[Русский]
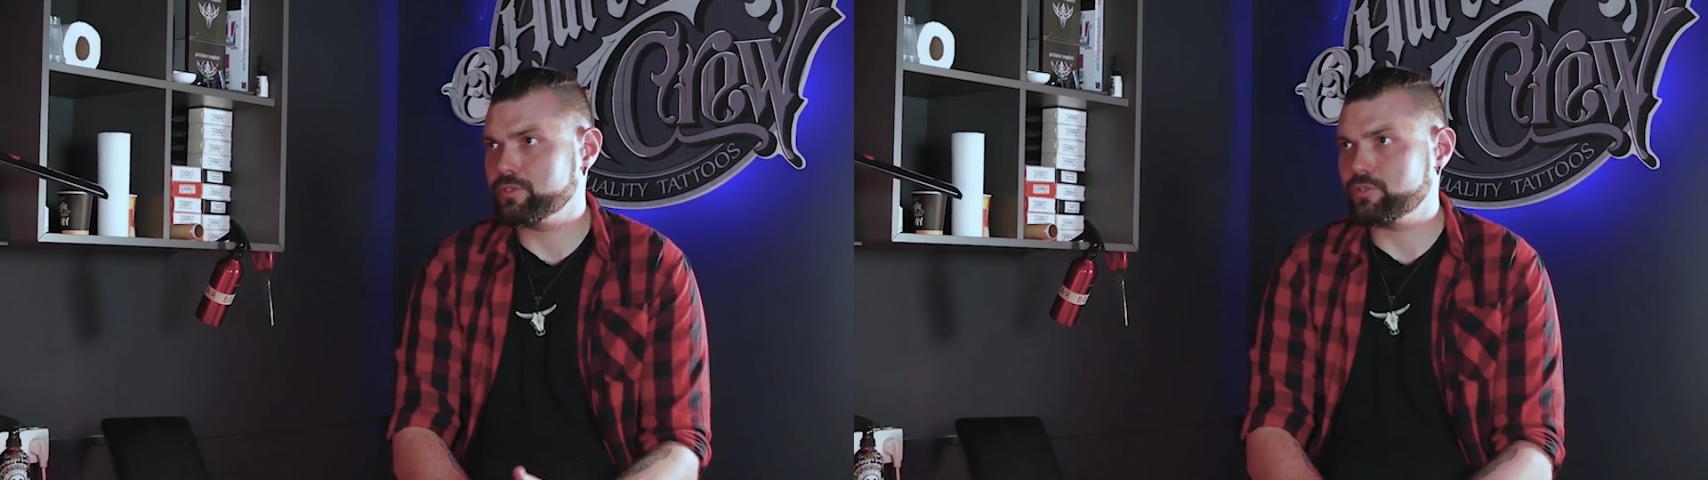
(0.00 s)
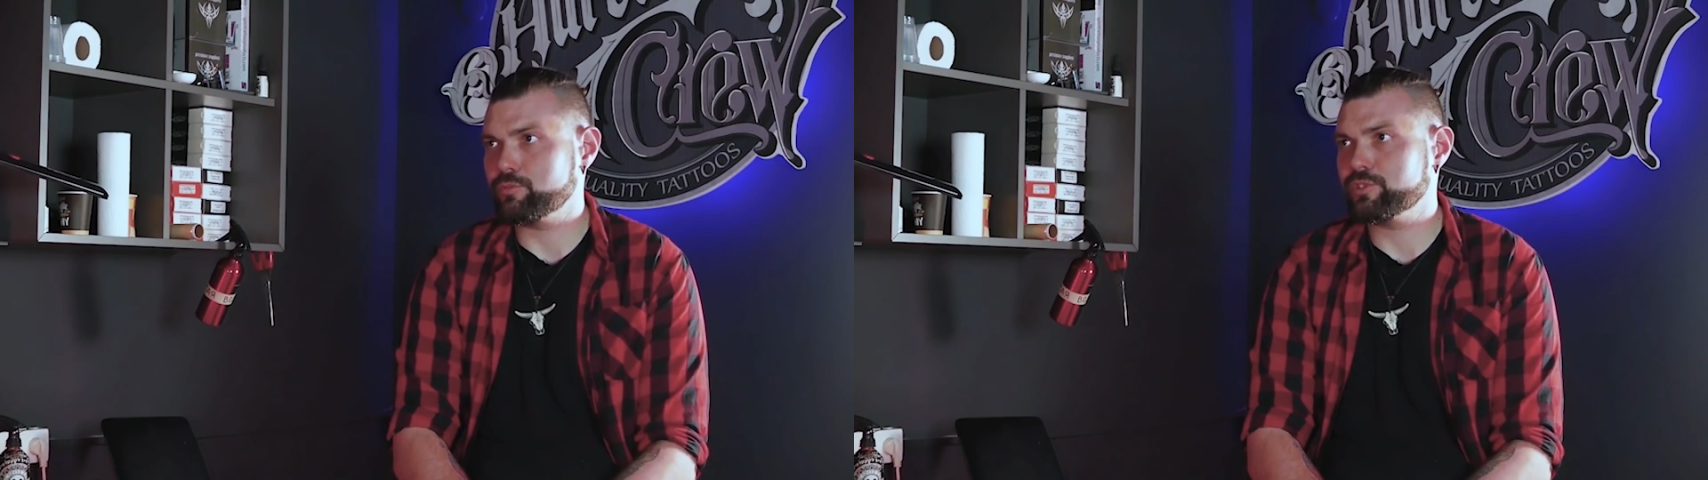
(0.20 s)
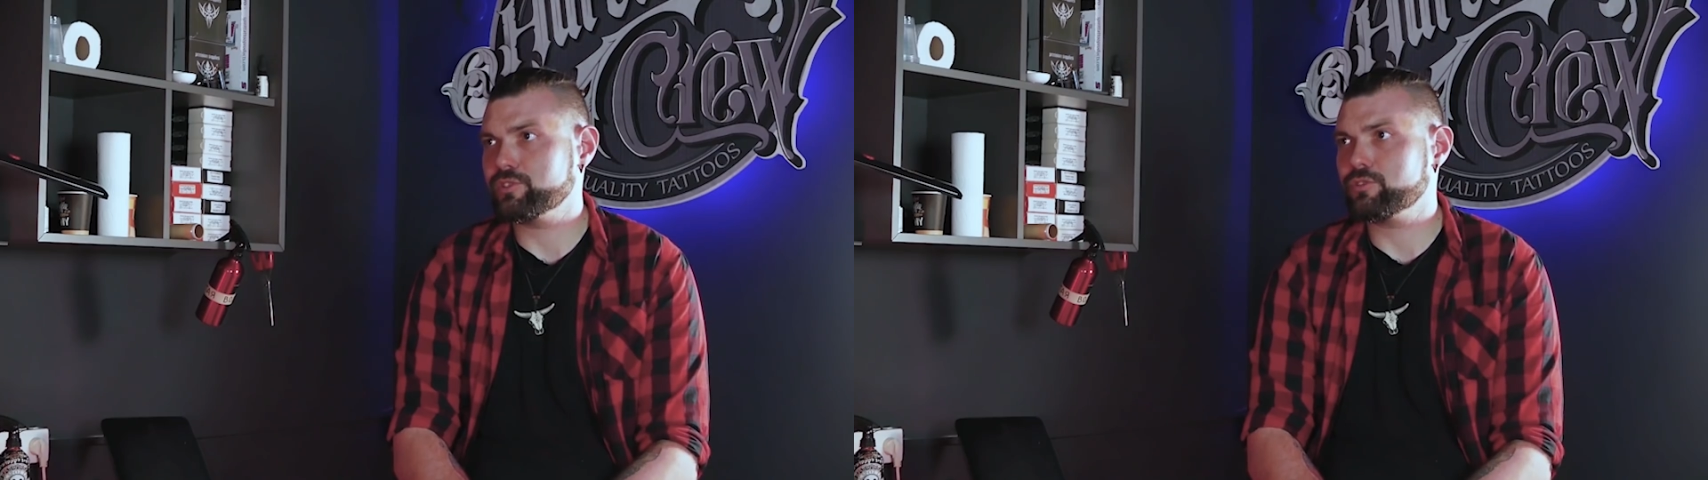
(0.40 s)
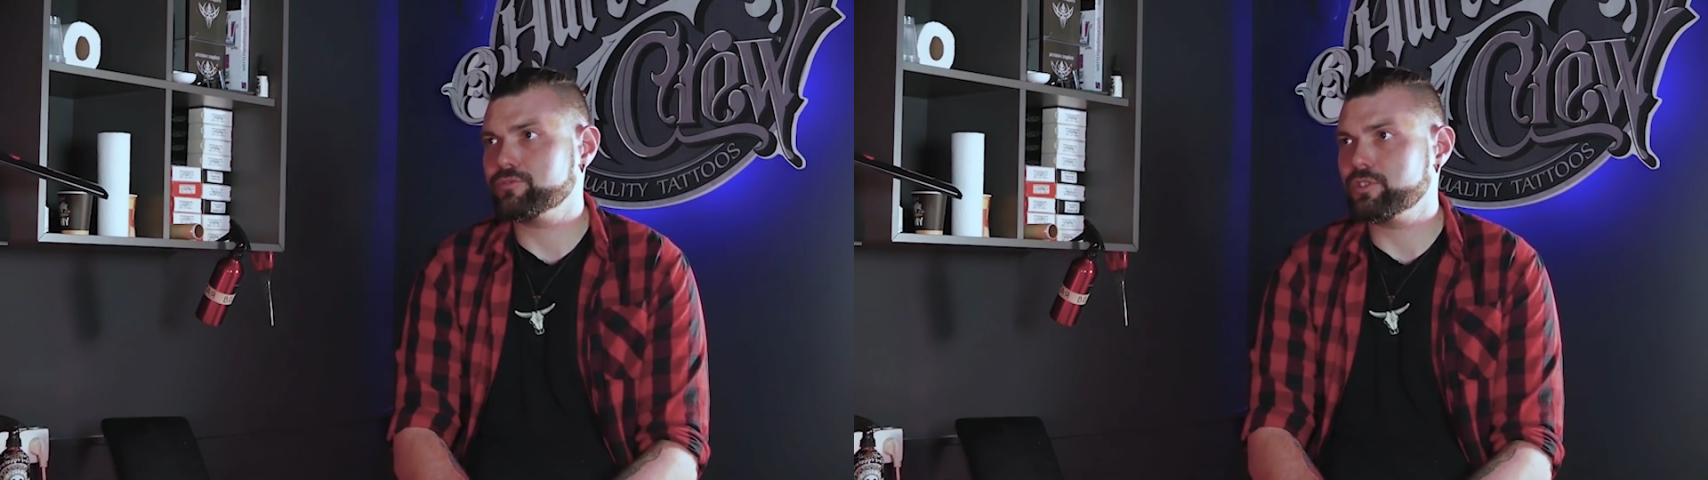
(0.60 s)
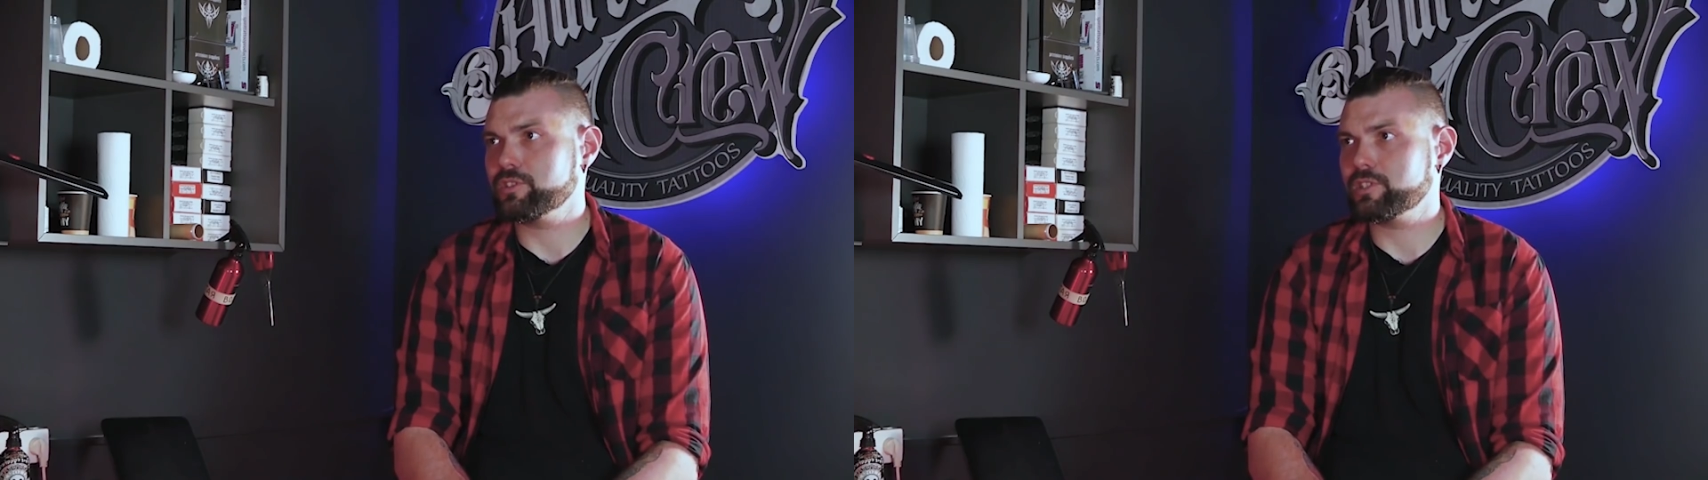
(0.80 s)

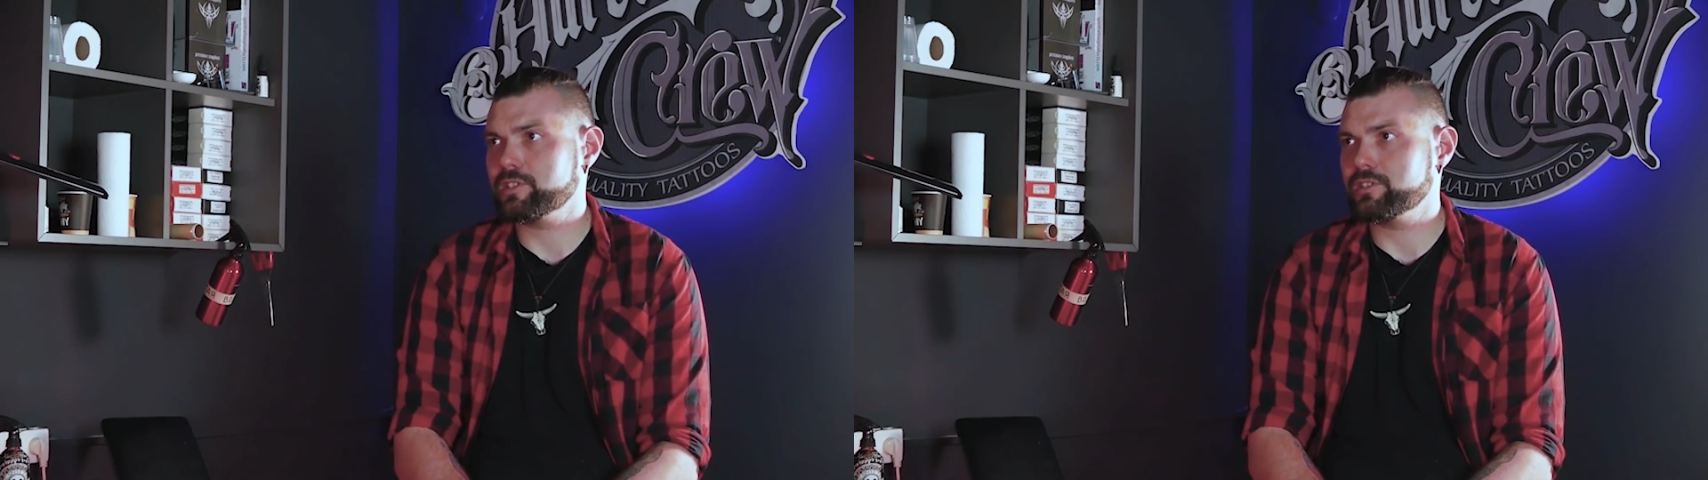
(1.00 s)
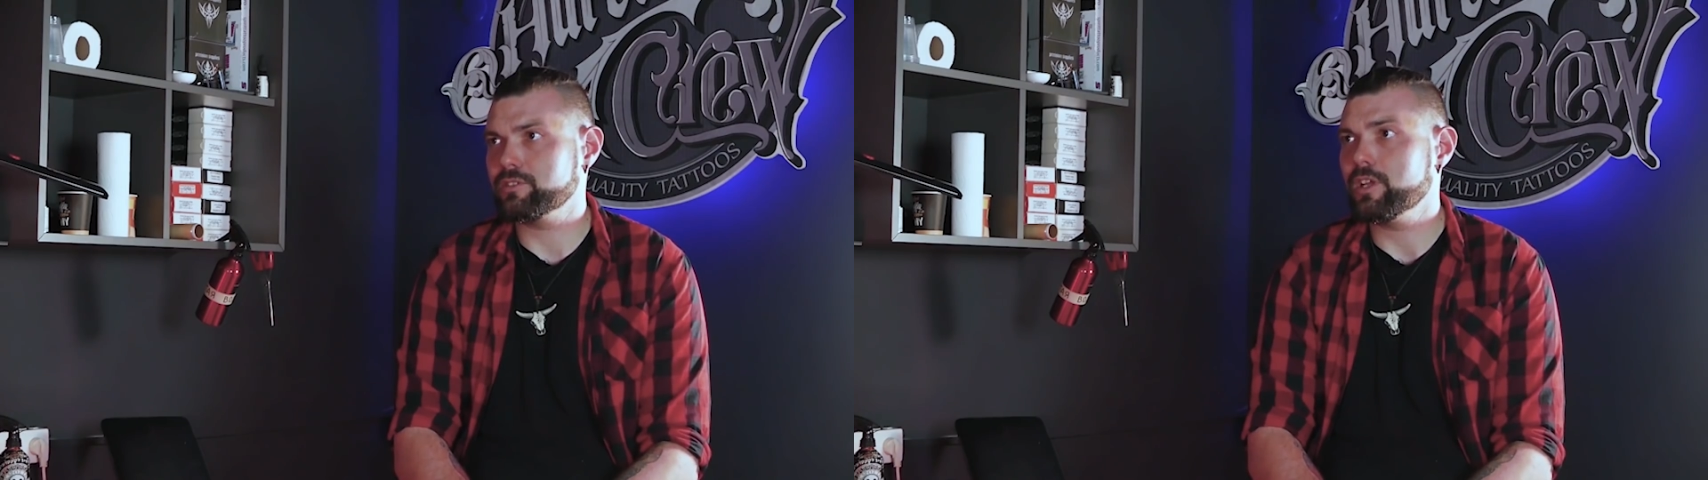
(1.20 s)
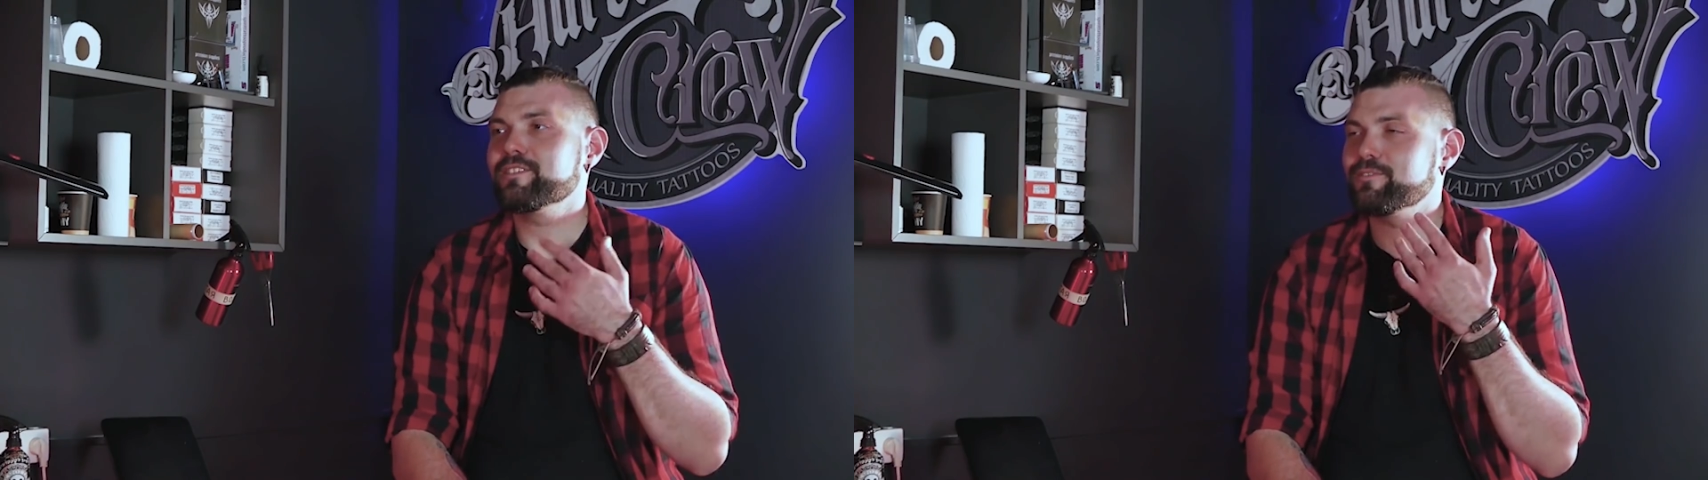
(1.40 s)
тату-мастеров ты не ходил.